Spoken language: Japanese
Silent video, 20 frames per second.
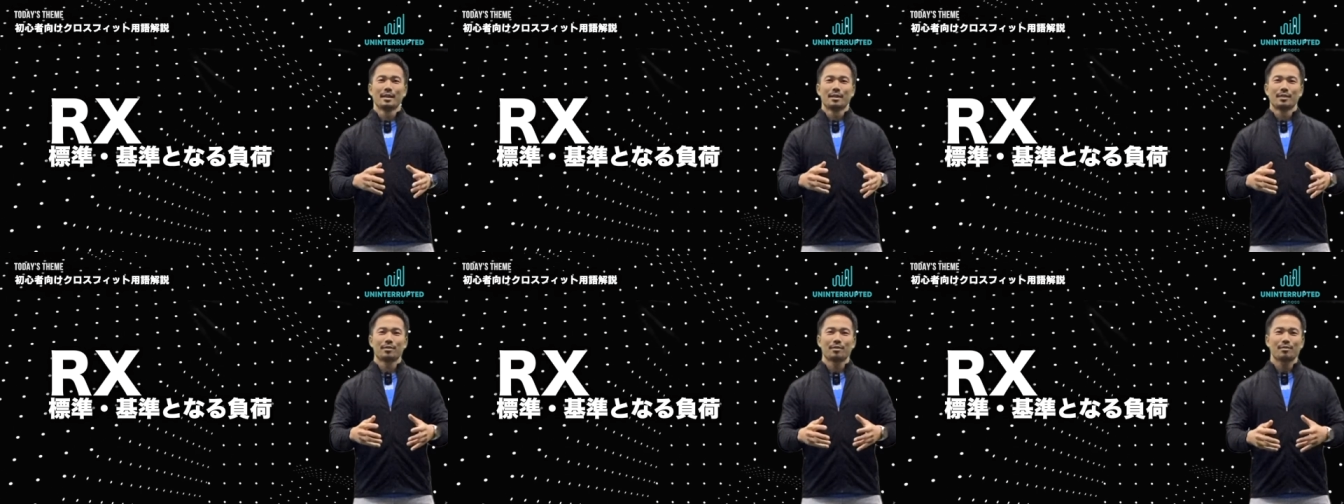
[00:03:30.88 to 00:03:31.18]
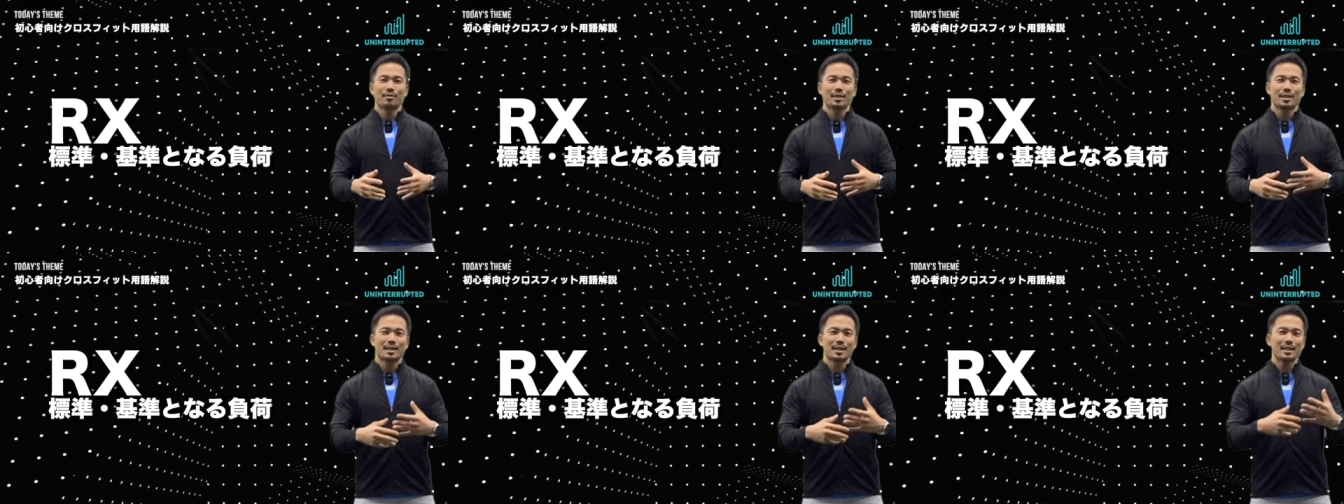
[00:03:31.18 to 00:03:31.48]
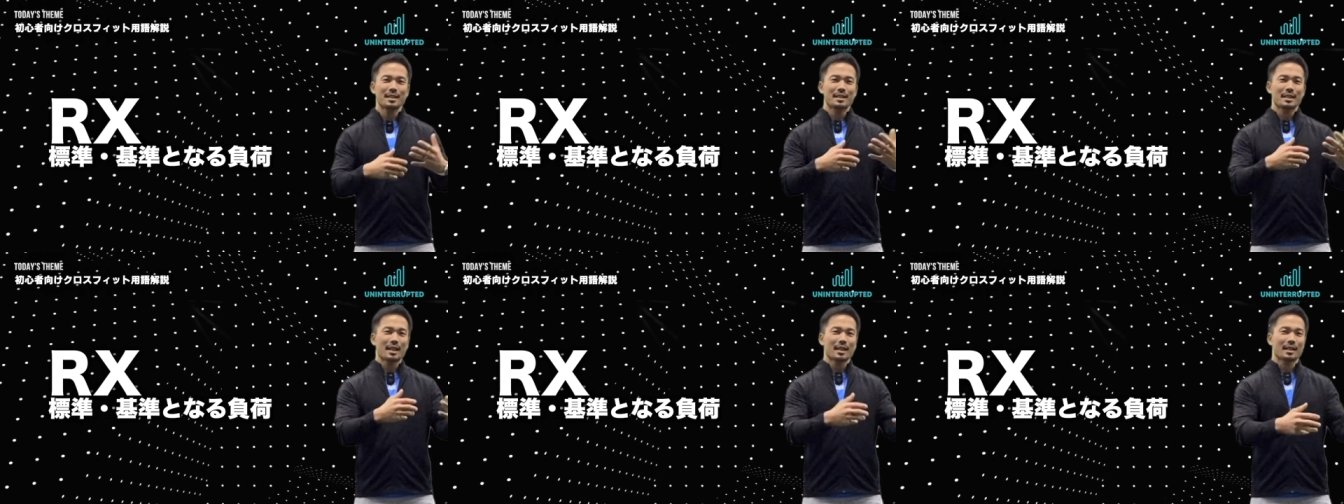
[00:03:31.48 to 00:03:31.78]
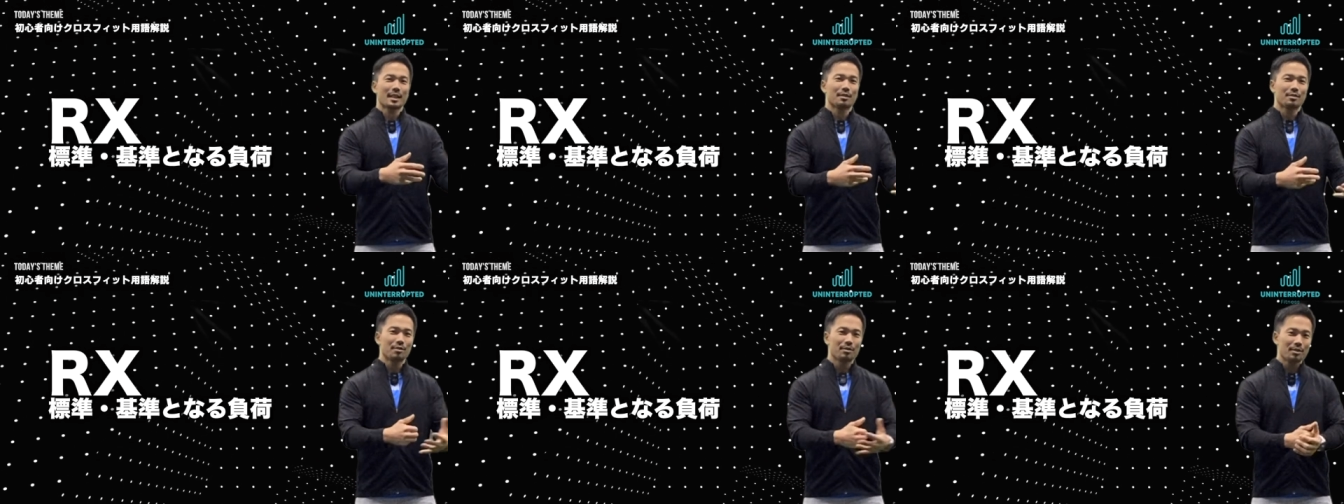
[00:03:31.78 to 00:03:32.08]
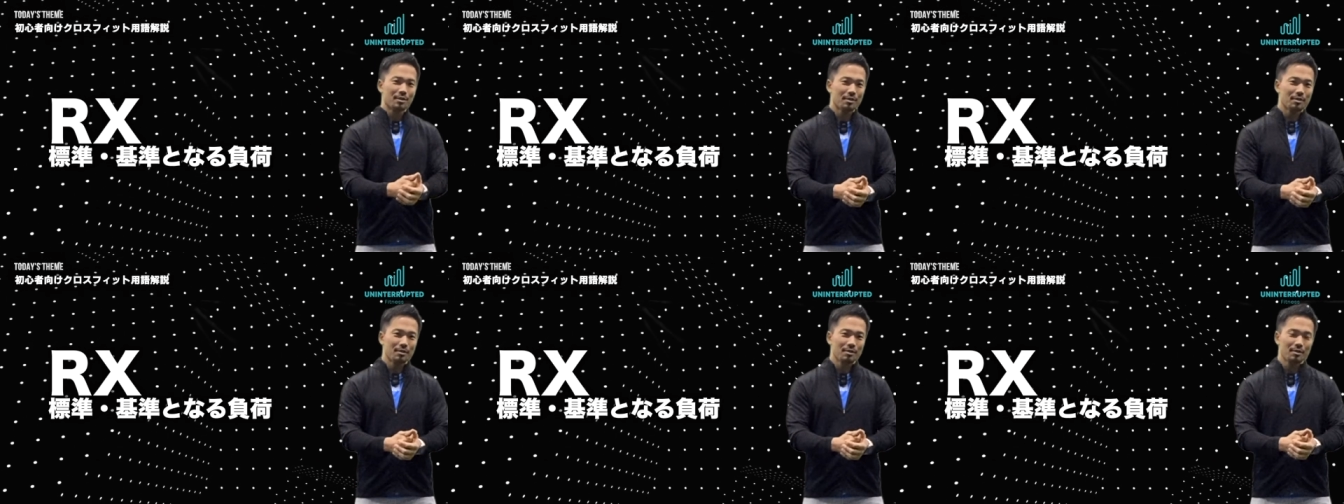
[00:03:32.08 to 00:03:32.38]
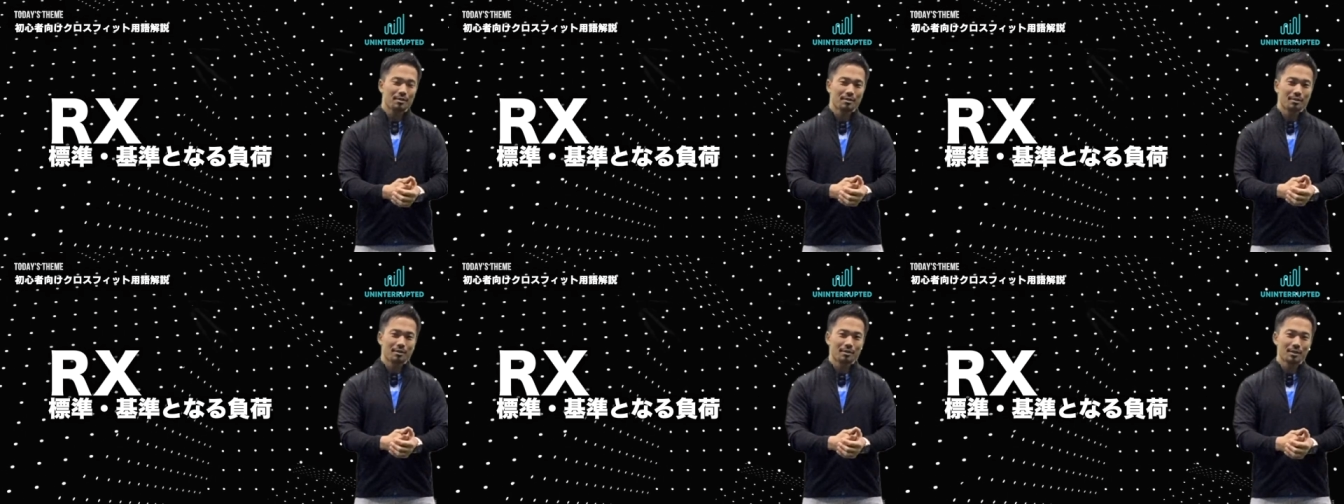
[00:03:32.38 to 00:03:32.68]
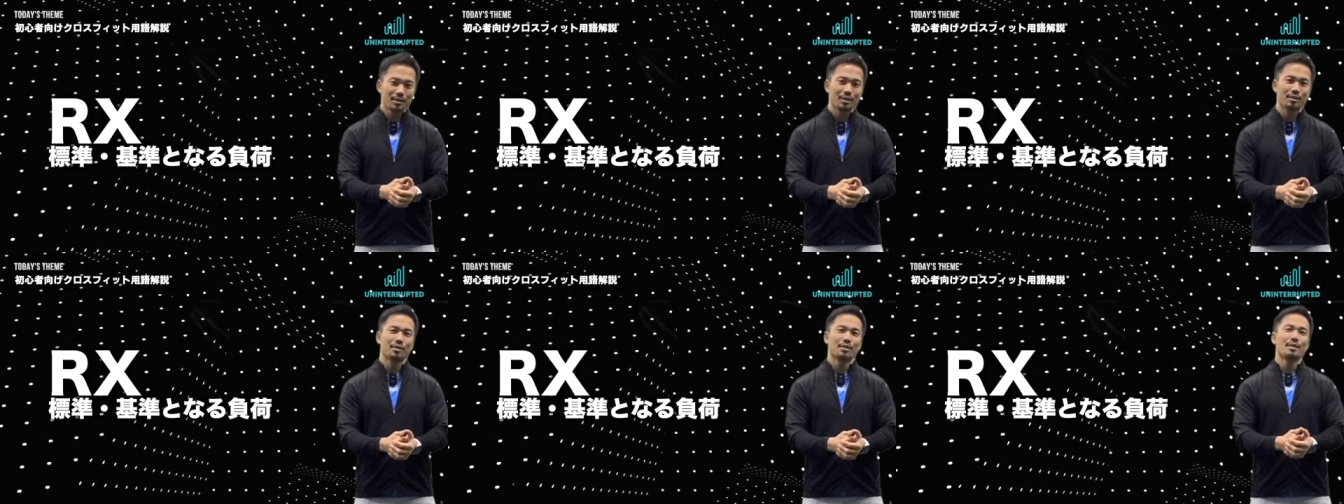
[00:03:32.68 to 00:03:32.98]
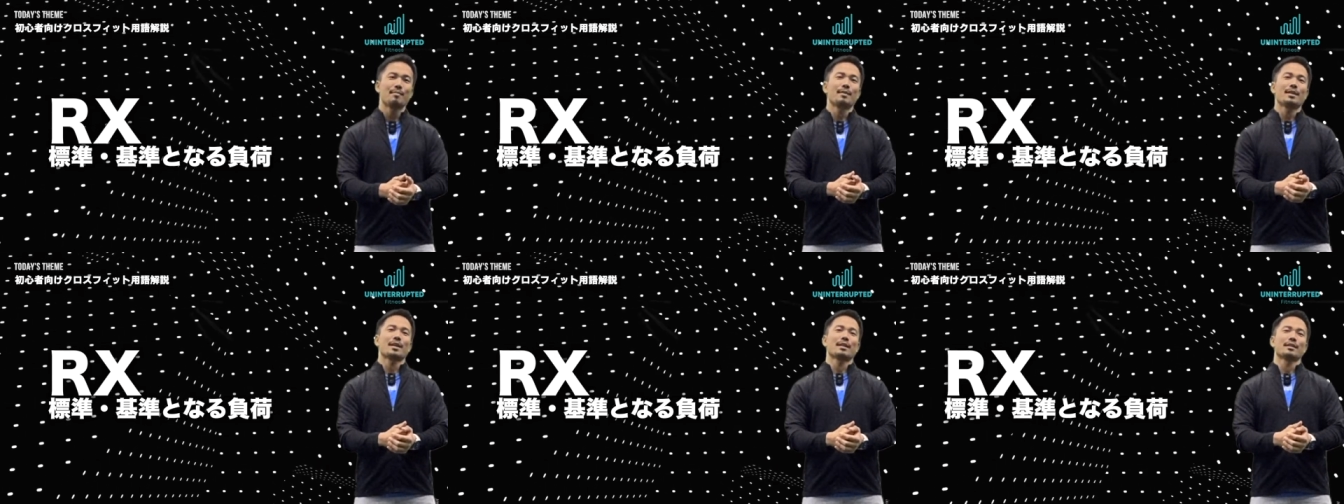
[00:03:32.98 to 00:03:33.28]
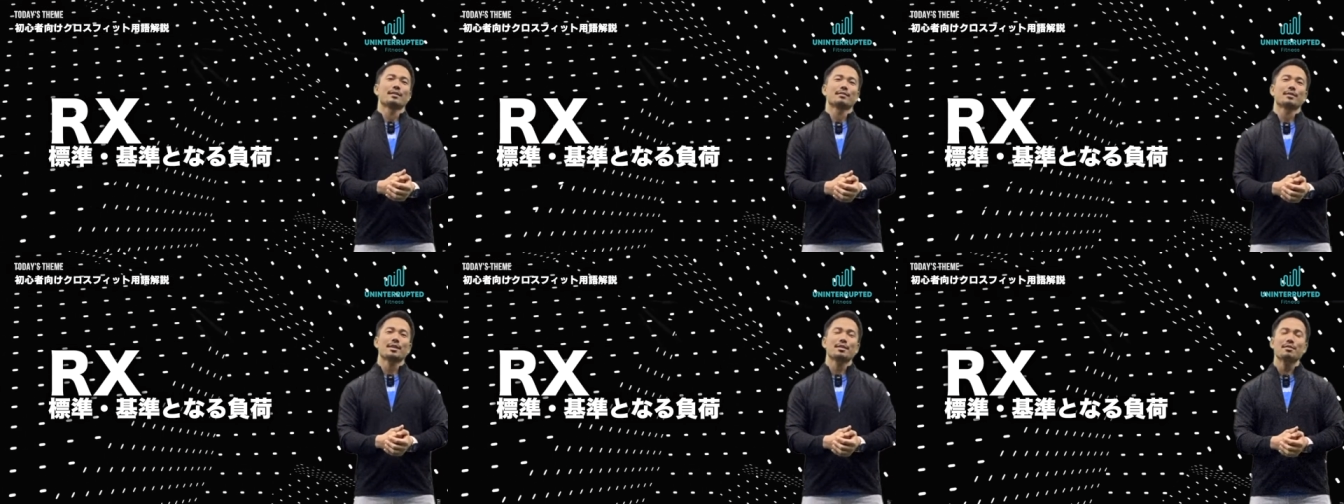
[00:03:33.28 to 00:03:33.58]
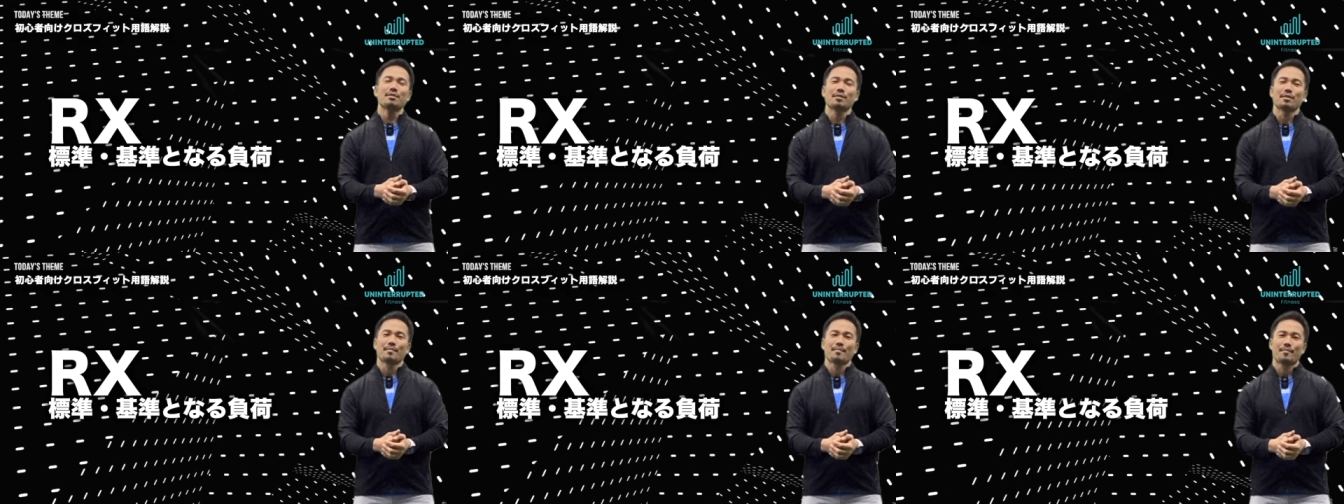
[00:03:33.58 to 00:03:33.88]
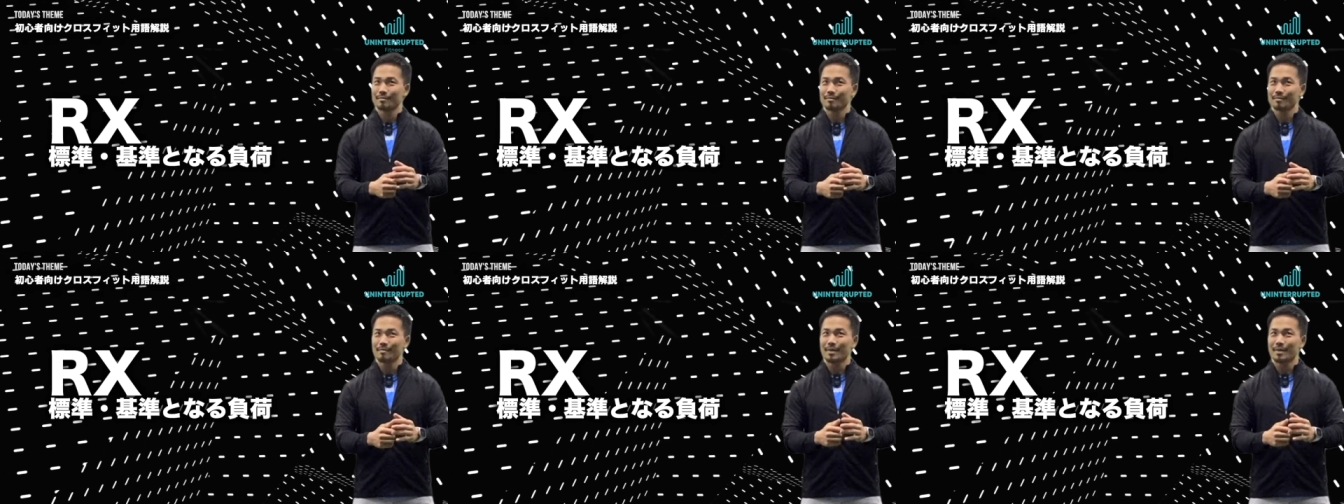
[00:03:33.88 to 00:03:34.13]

そこに指示された通りのっていう意味なんですけど、